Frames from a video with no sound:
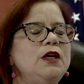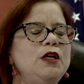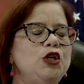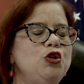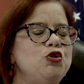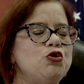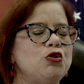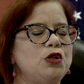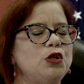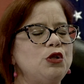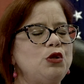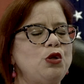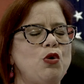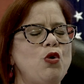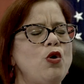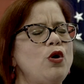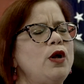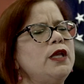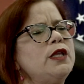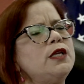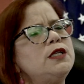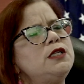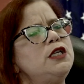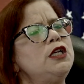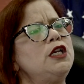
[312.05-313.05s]
Y yo te tengo
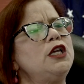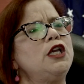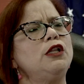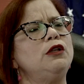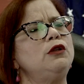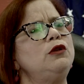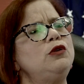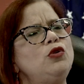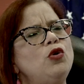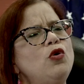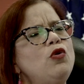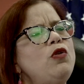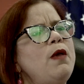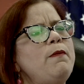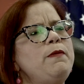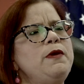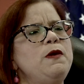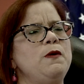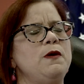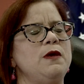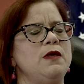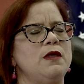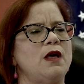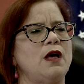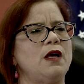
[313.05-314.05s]
que decir que en toda
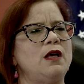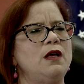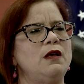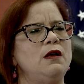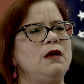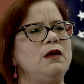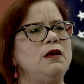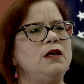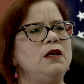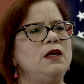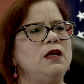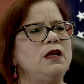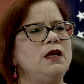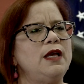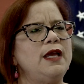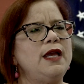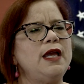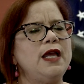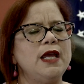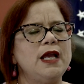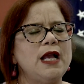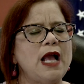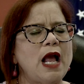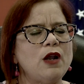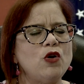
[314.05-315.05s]
mi vida,
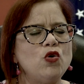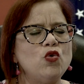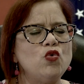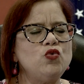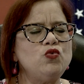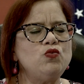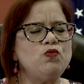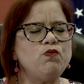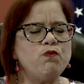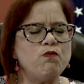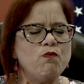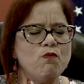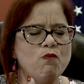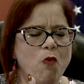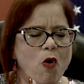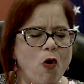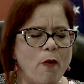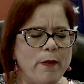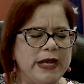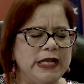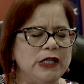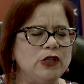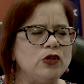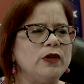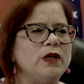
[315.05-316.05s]
en algún
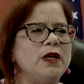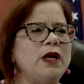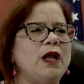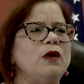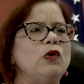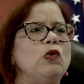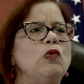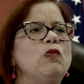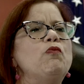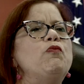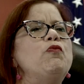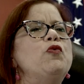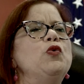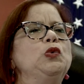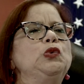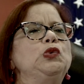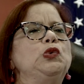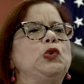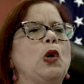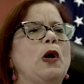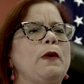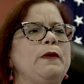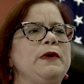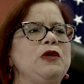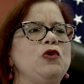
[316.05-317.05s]
momento y en algún
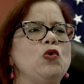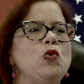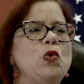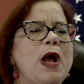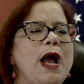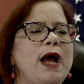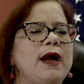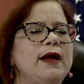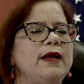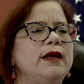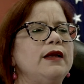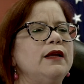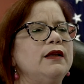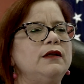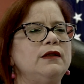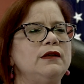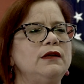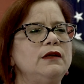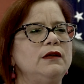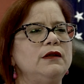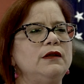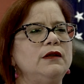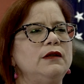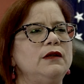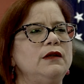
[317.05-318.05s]
punto ha habido un ángel
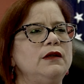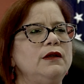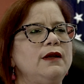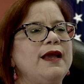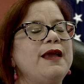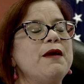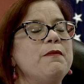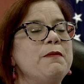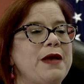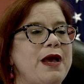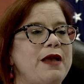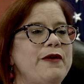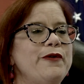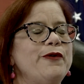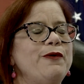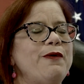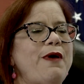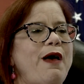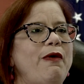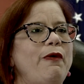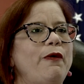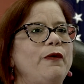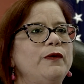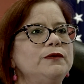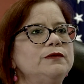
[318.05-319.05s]
que me ha
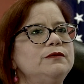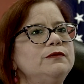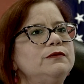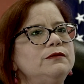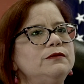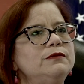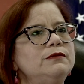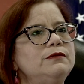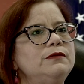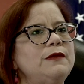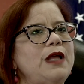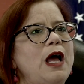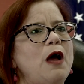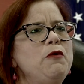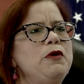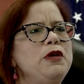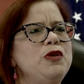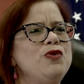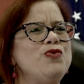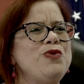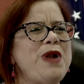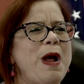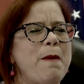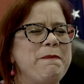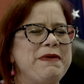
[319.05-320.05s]
ayudado. Ha
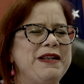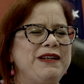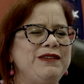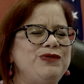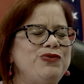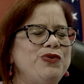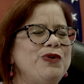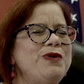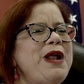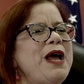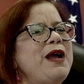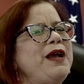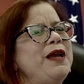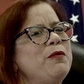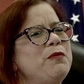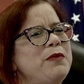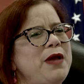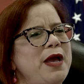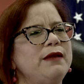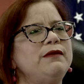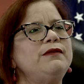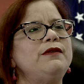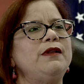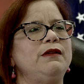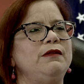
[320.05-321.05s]
habido una persona que
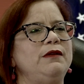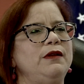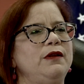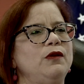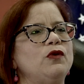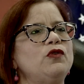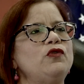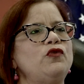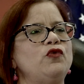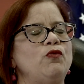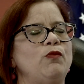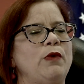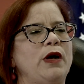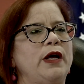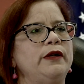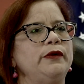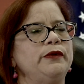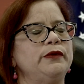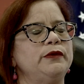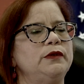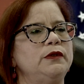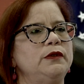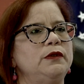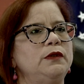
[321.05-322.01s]
me ha extendido su mano.